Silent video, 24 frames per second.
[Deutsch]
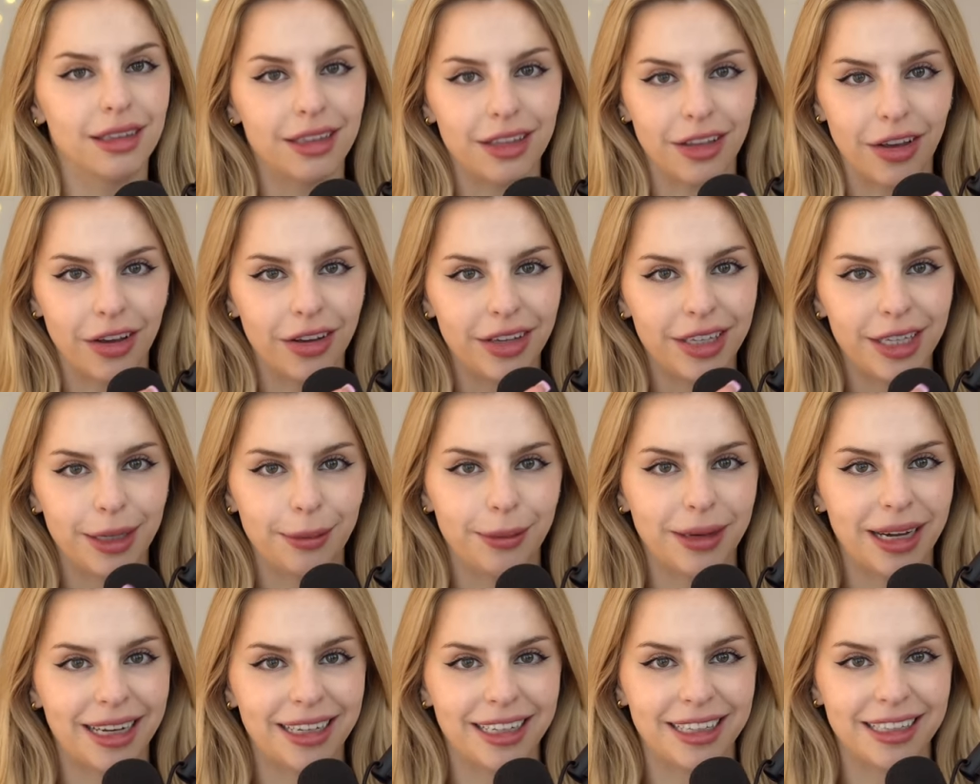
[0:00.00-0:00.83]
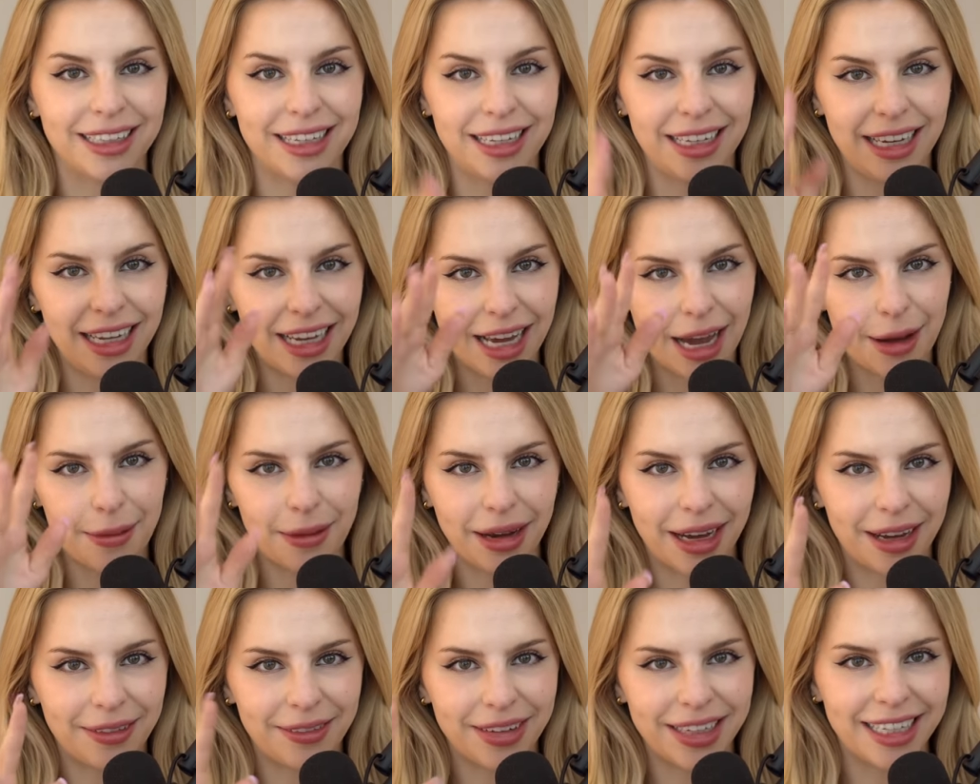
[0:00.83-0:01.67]
So, ich habe gerade gesehen, die
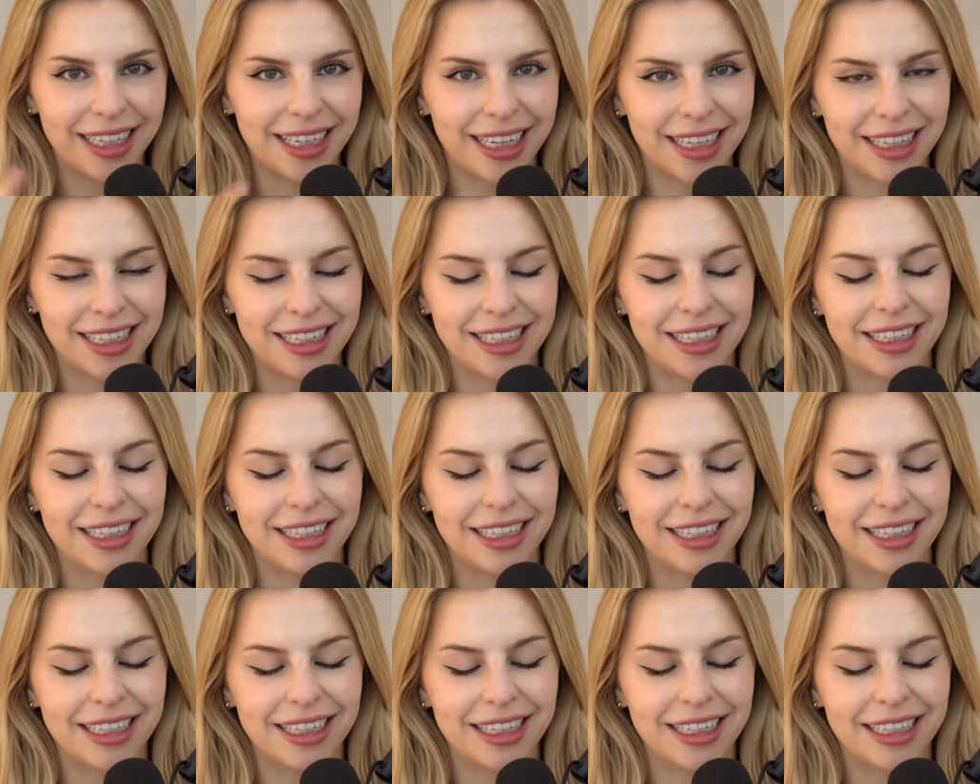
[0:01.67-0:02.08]
Kamera war nicht ganz